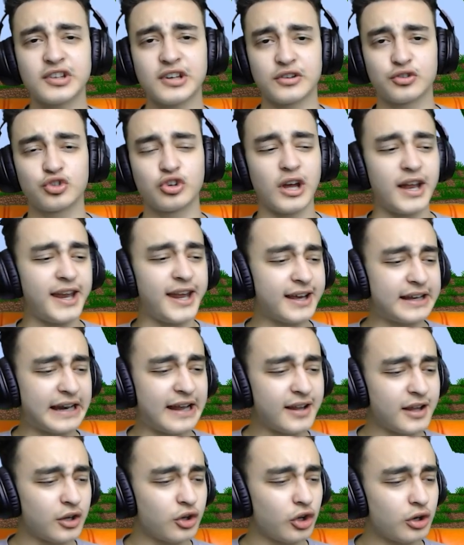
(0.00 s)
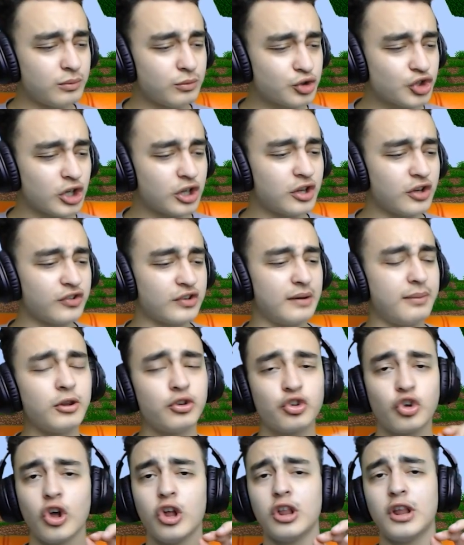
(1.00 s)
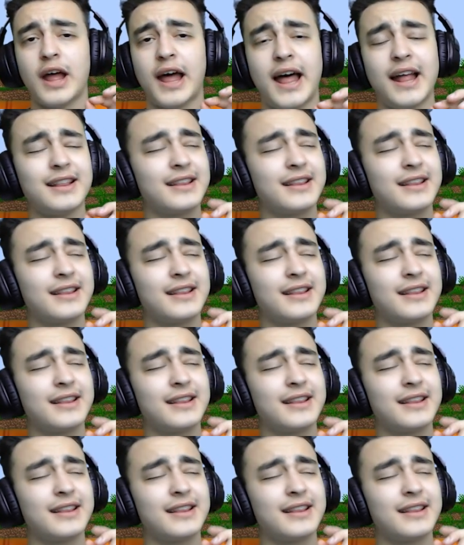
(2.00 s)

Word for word: şu an ekranda görmüş olduğunuz gibi sol alt